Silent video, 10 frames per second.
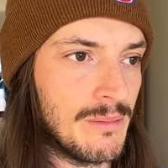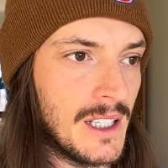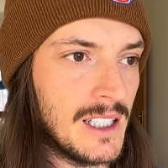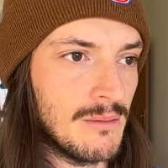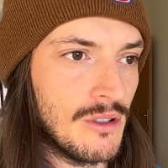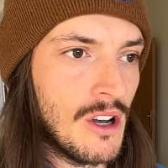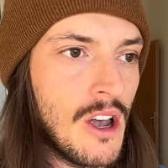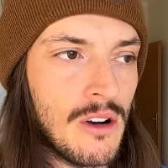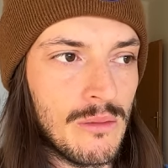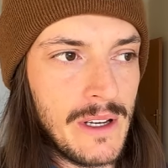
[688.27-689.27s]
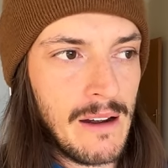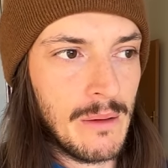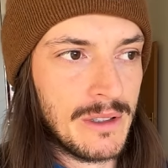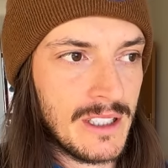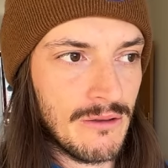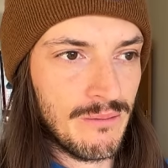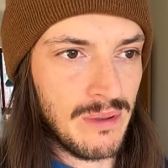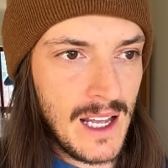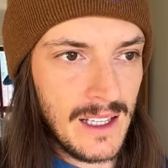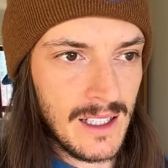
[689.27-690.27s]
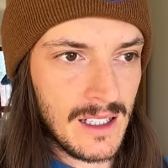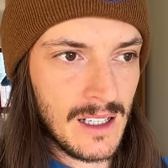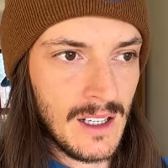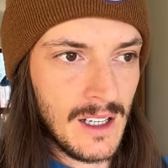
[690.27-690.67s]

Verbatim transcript: Поэтому у меня вообще в планах